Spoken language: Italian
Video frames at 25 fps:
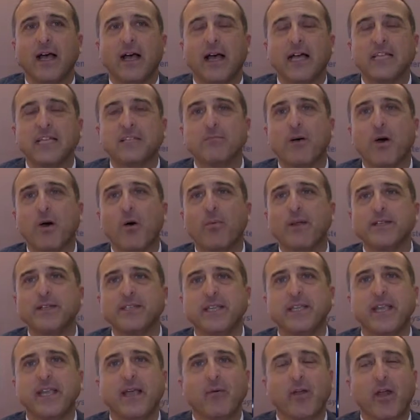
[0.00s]
A SMAO
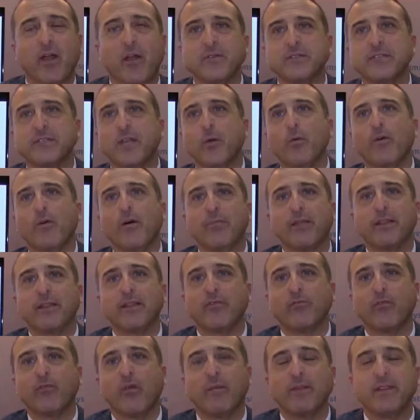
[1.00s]
presentiamo la nostra nuova
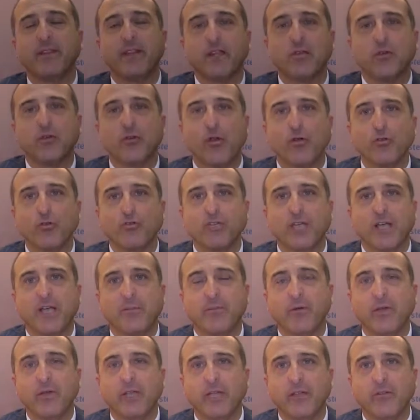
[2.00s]
piattaforma tecnologica
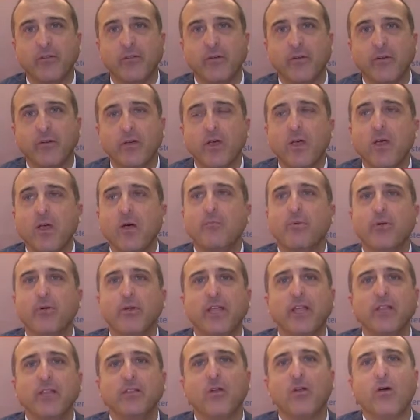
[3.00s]
Poliedro.
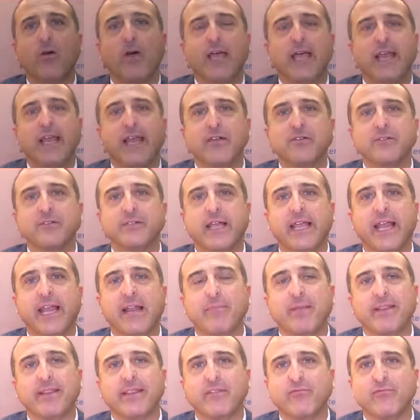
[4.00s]
Poliedro è la, nostra, è la
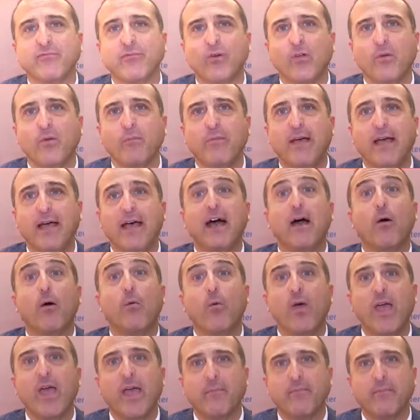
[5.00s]
piattaforma
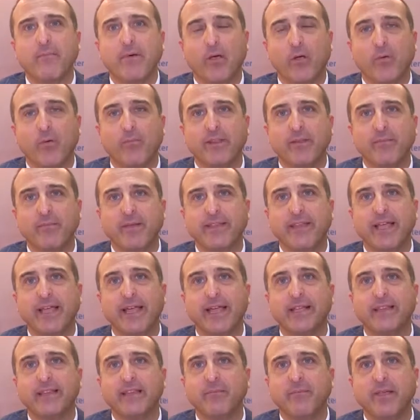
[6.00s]
web completamente
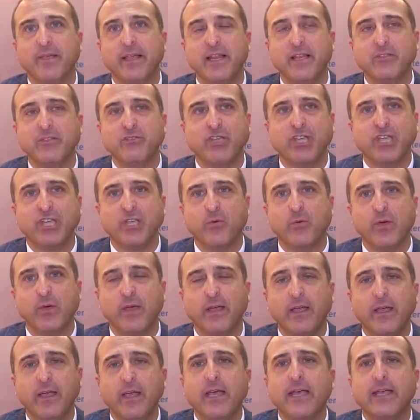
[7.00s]
HTML5
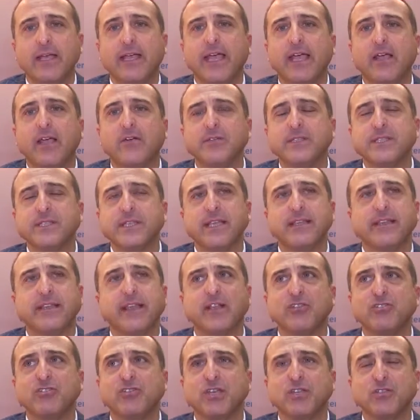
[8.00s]
che consente
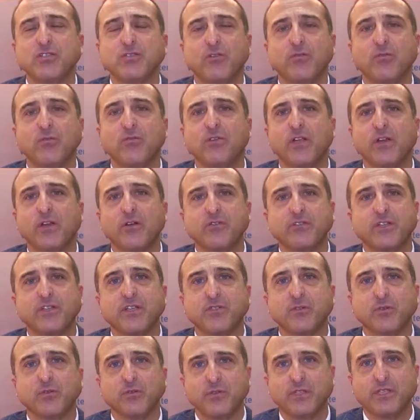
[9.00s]
l'accesso a tutte le nostre
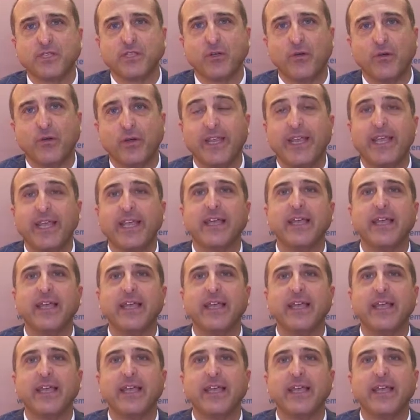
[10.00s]
soluzioni